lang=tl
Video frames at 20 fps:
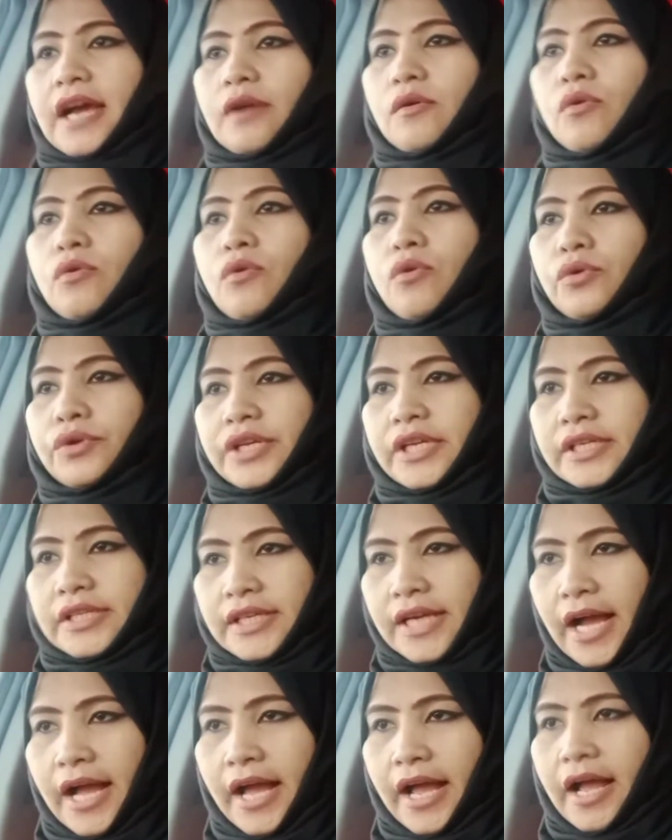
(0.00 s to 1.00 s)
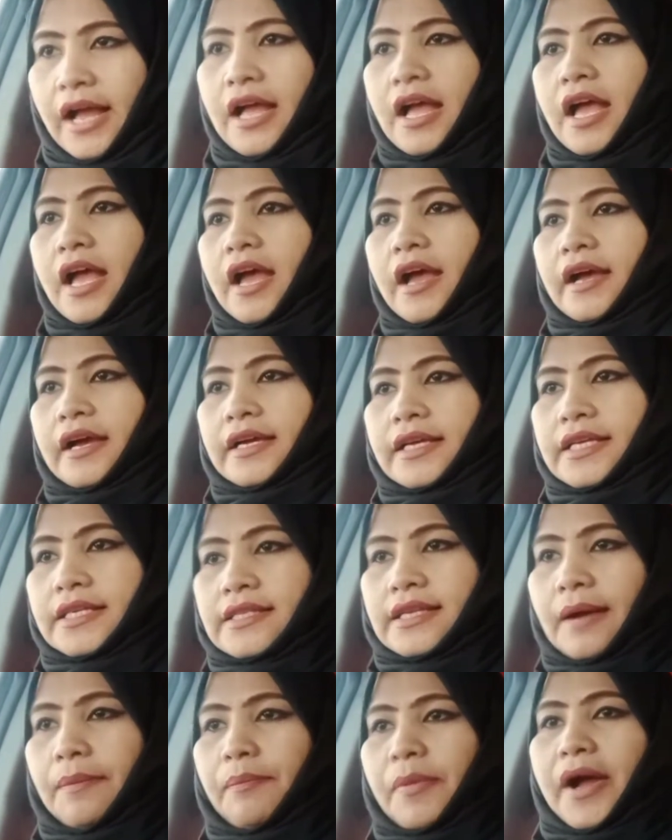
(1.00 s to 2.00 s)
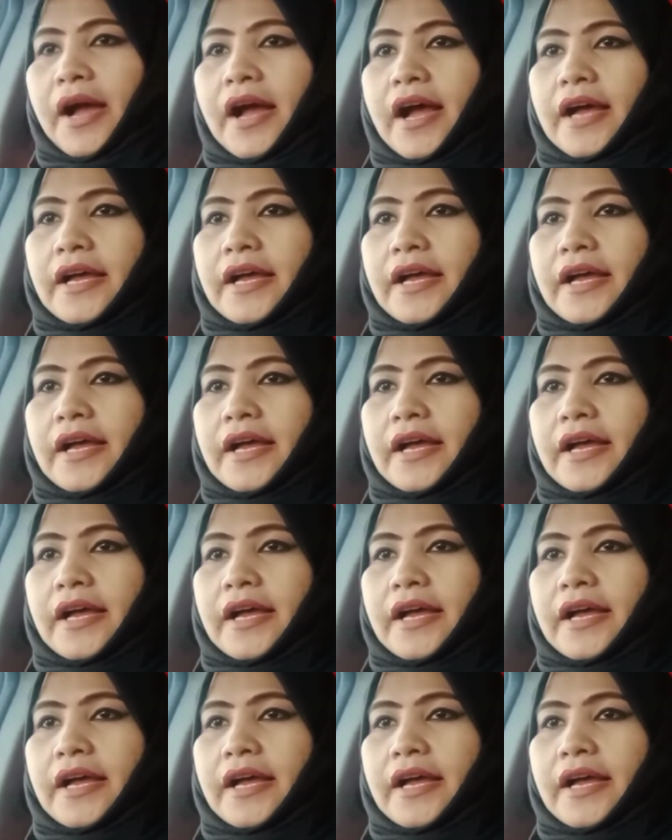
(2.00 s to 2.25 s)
nakukunin ka isa pa